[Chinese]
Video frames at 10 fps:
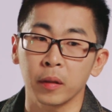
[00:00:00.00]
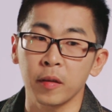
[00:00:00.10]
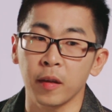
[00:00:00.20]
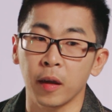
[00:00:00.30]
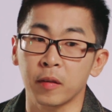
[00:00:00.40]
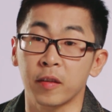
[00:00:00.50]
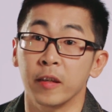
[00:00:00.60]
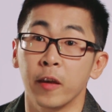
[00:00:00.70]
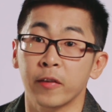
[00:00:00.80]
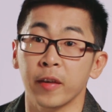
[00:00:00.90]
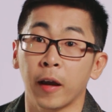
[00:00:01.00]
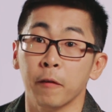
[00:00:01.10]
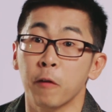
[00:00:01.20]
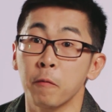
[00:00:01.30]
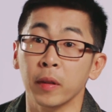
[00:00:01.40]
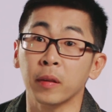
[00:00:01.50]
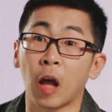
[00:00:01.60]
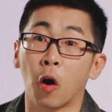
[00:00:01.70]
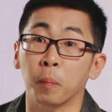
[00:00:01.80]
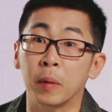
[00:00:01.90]
一些企业家纷纷
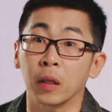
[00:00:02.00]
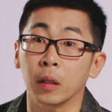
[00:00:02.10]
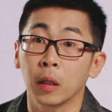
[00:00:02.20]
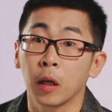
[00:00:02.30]
倒闭，